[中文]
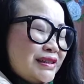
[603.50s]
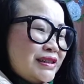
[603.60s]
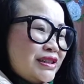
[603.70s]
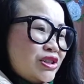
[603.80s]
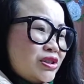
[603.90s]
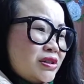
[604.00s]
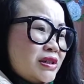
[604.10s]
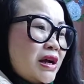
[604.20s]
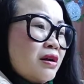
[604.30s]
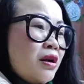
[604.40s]

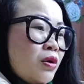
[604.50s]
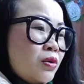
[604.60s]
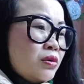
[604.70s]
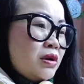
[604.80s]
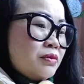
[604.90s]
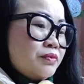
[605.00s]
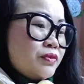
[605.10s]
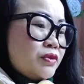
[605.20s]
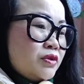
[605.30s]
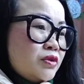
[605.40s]
上楼了，
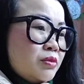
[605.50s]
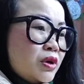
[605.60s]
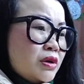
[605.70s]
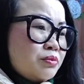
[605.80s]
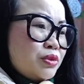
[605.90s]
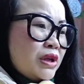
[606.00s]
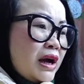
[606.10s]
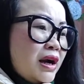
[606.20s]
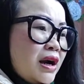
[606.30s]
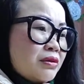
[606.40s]
就不不
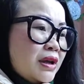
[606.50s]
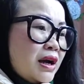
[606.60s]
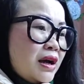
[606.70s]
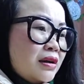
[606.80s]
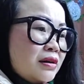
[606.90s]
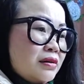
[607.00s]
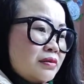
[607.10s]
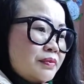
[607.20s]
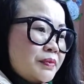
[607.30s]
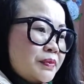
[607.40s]
打扰她了。
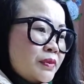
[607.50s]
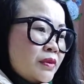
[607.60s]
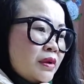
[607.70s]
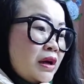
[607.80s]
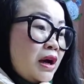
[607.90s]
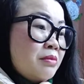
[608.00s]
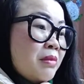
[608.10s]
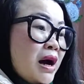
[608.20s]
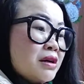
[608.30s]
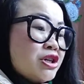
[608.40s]
很
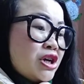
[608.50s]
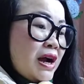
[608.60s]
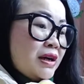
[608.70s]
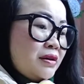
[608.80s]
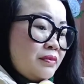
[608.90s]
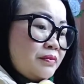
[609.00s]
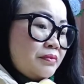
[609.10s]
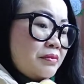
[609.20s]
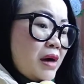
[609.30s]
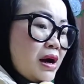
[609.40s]
茫然，
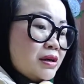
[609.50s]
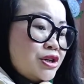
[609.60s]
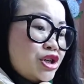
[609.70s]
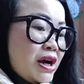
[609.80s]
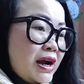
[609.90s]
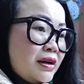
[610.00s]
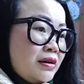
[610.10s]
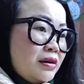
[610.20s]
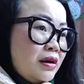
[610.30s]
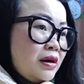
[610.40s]
茫然，
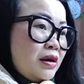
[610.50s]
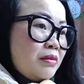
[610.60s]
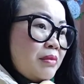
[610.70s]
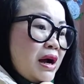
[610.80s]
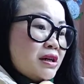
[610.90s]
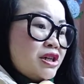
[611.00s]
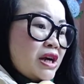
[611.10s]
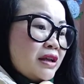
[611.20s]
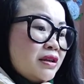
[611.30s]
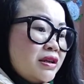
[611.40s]
茫
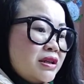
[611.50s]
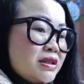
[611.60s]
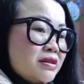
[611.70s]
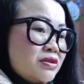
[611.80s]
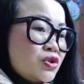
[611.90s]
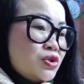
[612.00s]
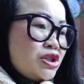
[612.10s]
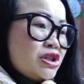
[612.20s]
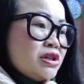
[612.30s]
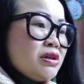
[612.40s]
然的意思就
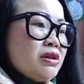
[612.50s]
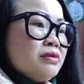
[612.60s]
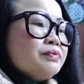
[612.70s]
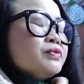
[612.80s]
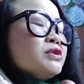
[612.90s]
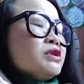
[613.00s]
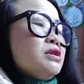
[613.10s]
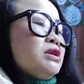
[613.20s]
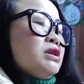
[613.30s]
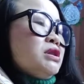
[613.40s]
是。
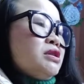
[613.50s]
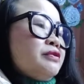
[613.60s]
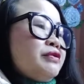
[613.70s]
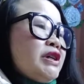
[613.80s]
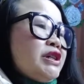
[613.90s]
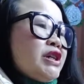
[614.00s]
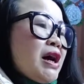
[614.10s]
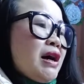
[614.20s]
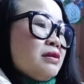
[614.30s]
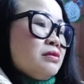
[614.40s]
呃，非
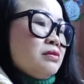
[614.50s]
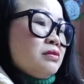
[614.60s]
常，